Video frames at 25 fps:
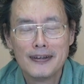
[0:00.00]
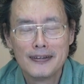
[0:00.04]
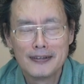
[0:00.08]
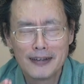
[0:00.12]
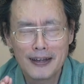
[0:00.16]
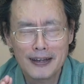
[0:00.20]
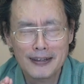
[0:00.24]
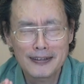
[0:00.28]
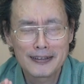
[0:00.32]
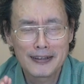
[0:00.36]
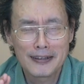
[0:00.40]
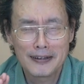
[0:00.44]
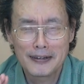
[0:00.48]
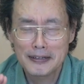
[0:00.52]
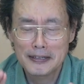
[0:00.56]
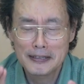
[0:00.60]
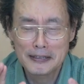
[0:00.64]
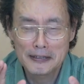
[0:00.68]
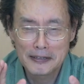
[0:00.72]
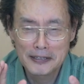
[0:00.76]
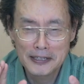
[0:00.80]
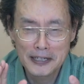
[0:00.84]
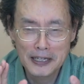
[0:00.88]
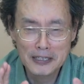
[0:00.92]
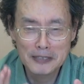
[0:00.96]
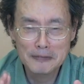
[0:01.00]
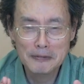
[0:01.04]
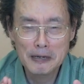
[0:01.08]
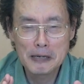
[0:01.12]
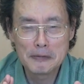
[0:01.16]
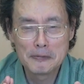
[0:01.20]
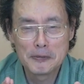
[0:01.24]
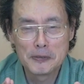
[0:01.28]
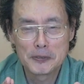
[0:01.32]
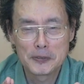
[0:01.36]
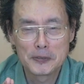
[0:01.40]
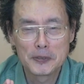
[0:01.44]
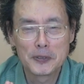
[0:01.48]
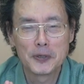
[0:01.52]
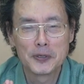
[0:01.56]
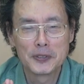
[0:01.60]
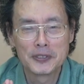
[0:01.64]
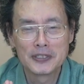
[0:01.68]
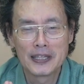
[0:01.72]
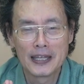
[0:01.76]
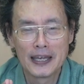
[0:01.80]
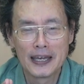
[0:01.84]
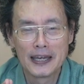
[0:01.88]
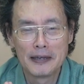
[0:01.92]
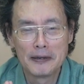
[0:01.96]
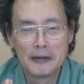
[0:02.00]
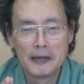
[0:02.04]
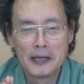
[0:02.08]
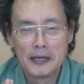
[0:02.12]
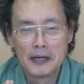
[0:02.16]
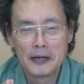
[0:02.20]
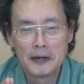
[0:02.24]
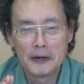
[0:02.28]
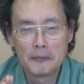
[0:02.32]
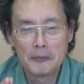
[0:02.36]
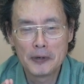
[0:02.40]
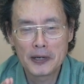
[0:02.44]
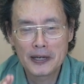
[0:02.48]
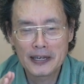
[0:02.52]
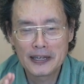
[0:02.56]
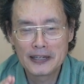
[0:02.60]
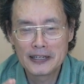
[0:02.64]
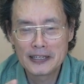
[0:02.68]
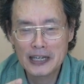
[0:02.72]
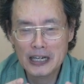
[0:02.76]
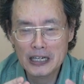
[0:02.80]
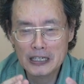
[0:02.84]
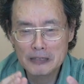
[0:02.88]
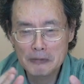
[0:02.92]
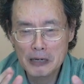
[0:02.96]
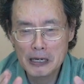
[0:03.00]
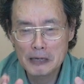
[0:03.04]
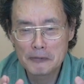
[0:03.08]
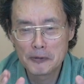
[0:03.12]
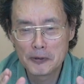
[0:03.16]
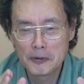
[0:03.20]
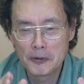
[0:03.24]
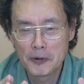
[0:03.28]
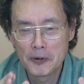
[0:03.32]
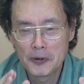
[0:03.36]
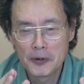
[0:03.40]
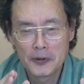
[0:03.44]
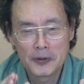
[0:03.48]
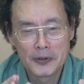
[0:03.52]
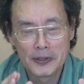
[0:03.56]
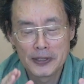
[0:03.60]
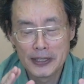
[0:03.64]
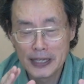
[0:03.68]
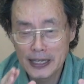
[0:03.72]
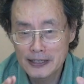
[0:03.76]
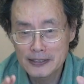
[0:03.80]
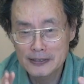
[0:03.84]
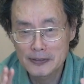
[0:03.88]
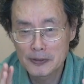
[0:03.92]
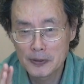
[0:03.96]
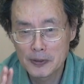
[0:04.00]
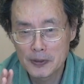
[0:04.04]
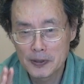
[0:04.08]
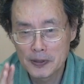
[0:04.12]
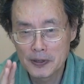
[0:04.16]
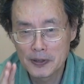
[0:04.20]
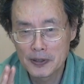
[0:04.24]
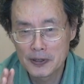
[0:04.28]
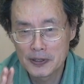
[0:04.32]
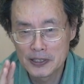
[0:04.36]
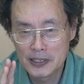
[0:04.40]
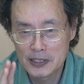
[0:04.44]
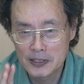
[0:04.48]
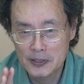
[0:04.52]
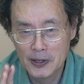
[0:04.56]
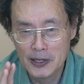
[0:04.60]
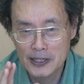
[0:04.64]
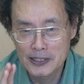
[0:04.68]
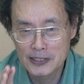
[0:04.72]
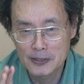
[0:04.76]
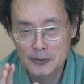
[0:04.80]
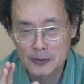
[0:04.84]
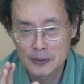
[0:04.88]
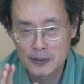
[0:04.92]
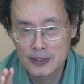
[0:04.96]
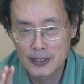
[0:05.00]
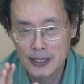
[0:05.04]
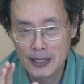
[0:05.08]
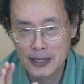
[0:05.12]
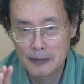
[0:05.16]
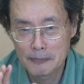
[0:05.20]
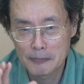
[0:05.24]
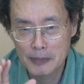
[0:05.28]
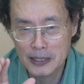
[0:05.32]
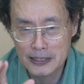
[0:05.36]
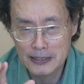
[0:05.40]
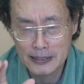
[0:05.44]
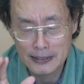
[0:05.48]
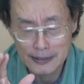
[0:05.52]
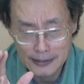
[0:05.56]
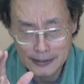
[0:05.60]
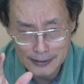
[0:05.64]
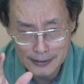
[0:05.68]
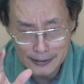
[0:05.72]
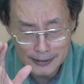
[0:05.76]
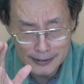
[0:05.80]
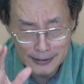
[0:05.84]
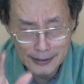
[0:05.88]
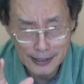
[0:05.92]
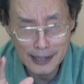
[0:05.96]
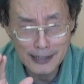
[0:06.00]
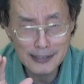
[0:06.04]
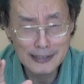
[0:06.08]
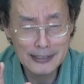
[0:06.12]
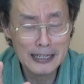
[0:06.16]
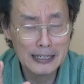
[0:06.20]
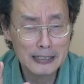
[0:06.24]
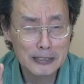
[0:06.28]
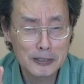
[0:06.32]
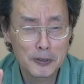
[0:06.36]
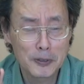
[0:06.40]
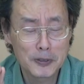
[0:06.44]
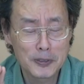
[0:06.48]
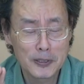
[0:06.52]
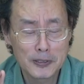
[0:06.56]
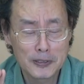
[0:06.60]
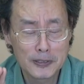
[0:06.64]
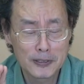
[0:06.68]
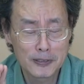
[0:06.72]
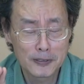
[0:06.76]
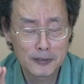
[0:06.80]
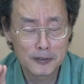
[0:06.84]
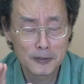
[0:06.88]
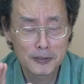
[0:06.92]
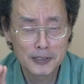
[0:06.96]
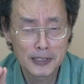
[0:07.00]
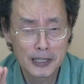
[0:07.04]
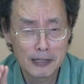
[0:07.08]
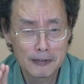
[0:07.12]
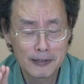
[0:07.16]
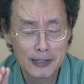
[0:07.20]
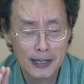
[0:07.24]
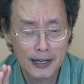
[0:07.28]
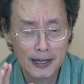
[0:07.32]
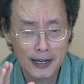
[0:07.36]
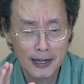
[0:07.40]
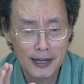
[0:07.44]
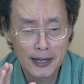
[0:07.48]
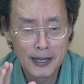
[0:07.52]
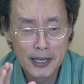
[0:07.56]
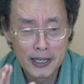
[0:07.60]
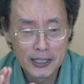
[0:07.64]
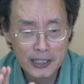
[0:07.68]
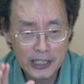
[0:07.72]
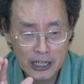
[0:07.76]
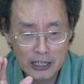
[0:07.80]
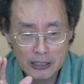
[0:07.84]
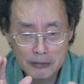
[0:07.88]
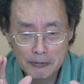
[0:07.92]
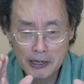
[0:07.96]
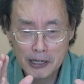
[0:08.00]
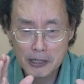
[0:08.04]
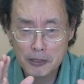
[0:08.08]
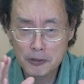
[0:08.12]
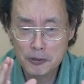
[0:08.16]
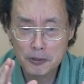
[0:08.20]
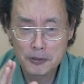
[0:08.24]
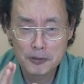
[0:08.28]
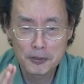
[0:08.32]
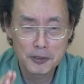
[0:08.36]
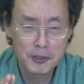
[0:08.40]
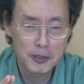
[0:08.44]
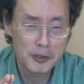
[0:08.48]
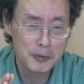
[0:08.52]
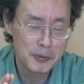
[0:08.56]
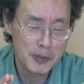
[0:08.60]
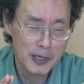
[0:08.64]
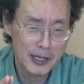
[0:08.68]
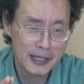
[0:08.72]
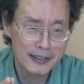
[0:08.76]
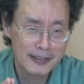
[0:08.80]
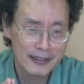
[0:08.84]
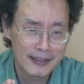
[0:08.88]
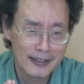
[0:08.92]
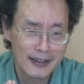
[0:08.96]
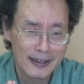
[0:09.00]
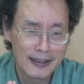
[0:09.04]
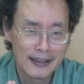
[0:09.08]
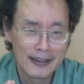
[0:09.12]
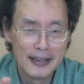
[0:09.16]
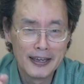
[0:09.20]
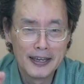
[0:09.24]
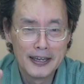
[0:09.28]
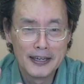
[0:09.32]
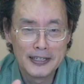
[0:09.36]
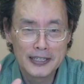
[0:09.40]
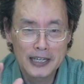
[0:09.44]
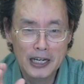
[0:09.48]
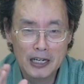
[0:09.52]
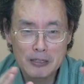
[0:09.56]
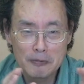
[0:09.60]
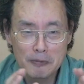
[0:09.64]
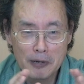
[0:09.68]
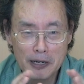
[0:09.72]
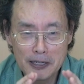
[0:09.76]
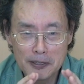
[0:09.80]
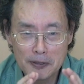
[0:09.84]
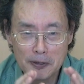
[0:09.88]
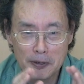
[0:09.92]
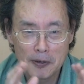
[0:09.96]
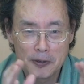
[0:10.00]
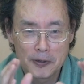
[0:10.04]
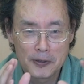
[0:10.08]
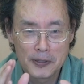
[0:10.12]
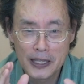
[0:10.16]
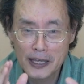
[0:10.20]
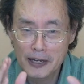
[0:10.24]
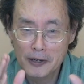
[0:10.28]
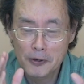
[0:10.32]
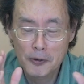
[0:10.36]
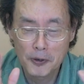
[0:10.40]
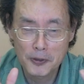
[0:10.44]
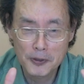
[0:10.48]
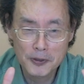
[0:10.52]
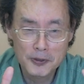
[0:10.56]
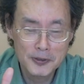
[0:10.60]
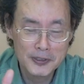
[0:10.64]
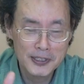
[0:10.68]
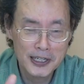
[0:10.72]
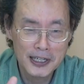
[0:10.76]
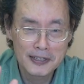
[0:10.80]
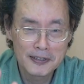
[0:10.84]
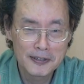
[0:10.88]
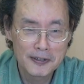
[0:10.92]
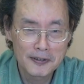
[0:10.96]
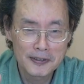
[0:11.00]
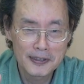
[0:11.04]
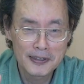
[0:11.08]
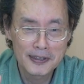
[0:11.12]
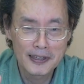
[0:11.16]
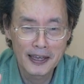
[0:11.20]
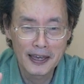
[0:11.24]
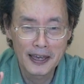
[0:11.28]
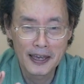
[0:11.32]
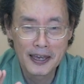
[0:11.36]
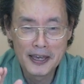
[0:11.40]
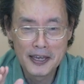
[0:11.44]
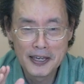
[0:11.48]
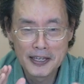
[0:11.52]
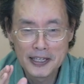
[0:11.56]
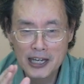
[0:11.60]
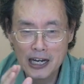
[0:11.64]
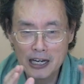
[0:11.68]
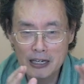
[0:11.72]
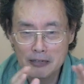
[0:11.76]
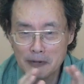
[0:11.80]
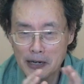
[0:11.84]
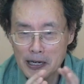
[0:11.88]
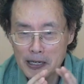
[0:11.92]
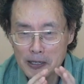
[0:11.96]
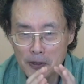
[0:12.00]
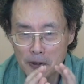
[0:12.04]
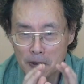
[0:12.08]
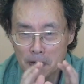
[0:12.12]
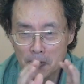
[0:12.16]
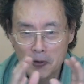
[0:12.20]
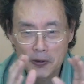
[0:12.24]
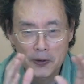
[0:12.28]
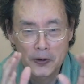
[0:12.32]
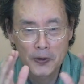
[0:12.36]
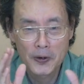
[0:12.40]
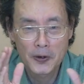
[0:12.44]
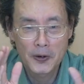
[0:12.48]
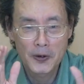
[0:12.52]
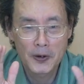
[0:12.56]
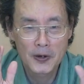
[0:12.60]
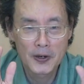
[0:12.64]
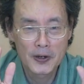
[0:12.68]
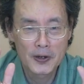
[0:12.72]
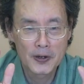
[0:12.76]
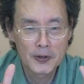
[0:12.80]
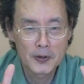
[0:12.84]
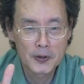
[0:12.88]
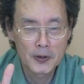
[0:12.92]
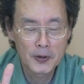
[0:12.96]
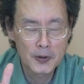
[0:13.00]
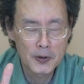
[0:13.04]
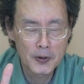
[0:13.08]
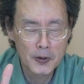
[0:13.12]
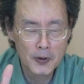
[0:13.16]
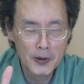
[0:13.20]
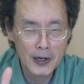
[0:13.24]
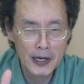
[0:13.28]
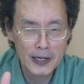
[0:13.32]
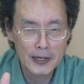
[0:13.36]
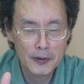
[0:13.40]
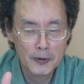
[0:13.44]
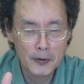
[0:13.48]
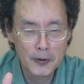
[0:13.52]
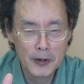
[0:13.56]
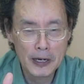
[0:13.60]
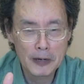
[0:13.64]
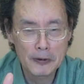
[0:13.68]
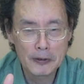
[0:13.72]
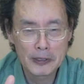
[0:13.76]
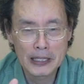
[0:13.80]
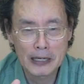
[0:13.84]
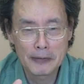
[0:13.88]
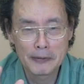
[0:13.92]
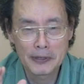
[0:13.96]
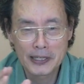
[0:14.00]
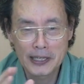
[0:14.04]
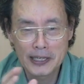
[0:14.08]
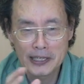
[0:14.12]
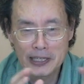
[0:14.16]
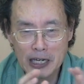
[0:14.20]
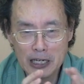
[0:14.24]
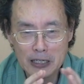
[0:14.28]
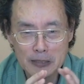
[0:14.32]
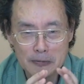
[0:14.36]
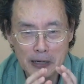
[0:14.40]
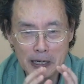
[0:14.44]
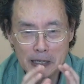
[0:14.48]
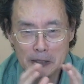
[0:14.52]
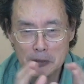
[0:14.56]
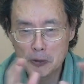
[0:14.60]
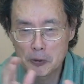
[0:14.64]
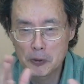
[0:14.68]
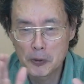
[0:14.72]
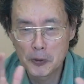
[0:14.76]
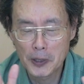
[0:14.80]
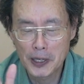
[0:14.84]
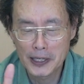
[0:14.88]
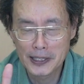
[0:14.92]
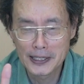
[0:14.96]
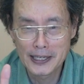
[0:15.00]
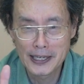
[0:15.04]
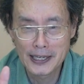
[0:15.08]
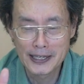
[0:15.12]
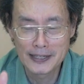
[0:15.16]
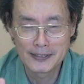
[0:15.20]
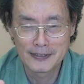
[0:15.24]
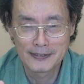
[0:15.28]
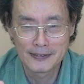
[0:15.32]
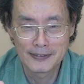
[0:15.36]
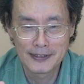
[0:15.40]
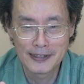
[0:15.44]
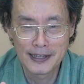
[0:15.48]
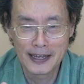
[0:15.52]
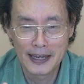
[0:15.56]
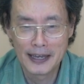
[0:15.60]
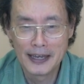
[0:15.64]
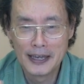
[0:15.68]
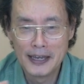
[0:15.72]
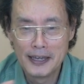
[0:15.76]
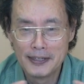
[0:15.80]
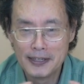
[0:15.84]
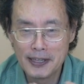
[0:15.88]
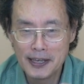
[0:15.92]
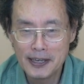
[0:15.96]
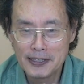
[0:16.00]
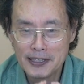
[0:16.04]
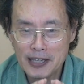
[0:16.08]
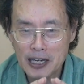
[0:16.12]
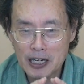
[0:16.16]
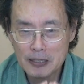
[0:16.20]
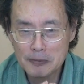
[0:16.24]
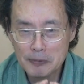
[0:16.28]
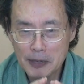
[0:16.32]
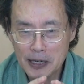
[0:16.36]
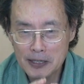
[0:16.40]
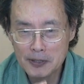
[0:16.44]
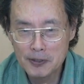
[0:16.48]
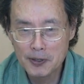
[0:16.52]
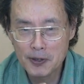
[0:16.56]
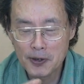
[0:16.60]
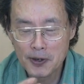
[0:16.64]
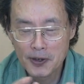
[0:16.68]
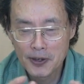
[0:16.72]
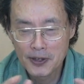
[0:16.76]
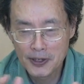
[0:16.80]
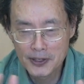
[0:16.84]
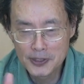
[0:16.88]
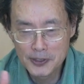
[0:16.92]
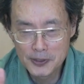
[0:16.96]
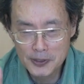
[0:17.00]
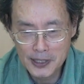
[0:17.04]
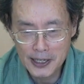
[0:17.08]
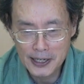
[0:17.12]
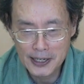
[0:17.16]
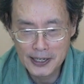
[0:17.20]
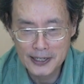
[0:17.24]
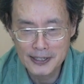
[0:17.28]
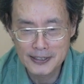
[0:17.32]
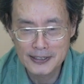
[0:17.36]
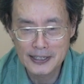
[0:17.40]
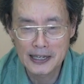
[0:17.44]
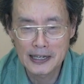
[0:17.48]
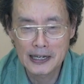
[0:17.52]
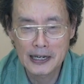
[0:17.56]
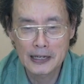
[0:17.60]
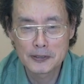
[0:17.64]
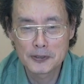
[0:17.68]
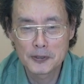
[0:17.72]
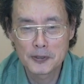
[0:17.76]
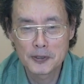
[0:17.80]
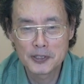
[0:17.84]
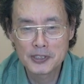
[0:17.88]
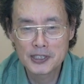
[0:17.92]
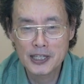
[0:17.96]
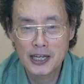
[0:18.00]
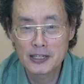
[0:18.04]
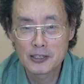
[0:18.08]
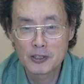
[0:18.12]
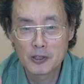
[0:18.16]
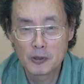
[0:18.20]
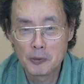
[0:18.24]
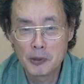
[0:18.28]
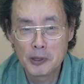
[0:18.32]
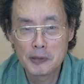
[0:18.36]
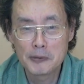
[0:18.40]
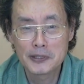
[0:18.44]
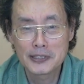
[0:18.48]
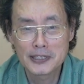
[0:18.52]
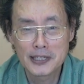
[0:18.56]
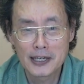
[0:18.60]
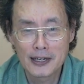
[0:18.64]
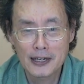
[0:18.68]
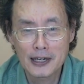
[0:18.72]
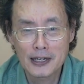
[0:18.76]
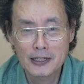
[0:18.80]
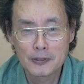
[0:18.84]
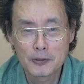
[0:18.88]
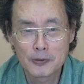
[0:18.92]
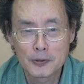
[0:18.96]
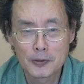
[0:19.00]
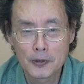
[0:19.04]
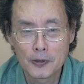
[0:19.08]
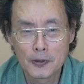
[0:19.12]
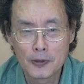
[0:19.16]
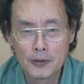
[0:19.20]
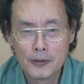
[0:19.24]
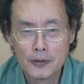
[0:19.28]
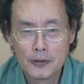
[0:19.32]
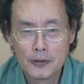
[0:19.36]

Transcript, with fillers: だってあなたはひゃくばいも苦労して、おまけにひゃくばいもね、その忙しくって、まあ、大事な仕事をしてるんだから、ひゃくばいの給料をもらって、ひゃくばいの、ね、高級車に乗って、ひゃくばいのこう豪華なご飯を食べて、ひゃくばいの豪華な家に住んで、でひゃくばいの豊かな生活をしたいと思いませんかというと、